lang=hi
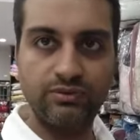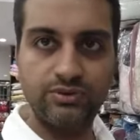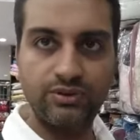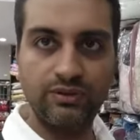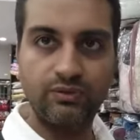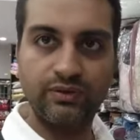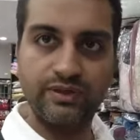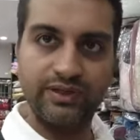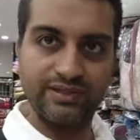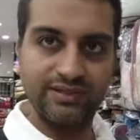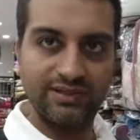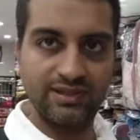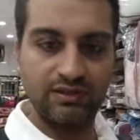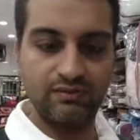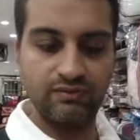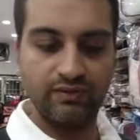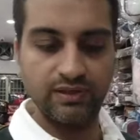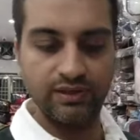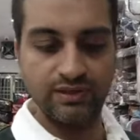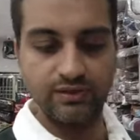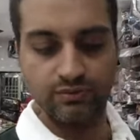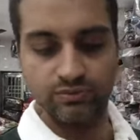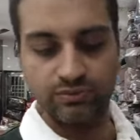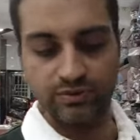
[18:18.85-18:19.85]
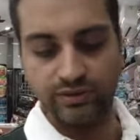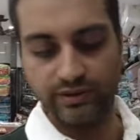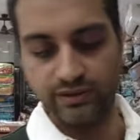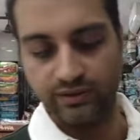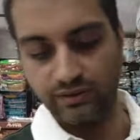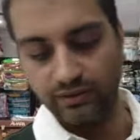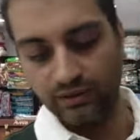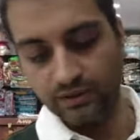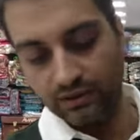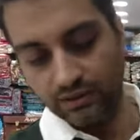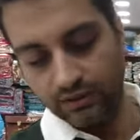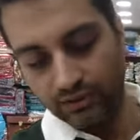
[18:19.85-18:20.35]
होती है वो रेजिंग वाली होती है
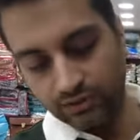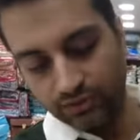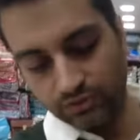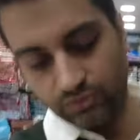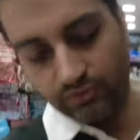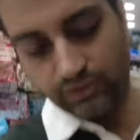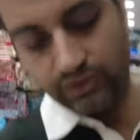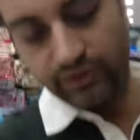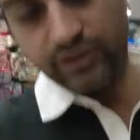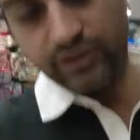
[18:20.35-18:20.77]
तो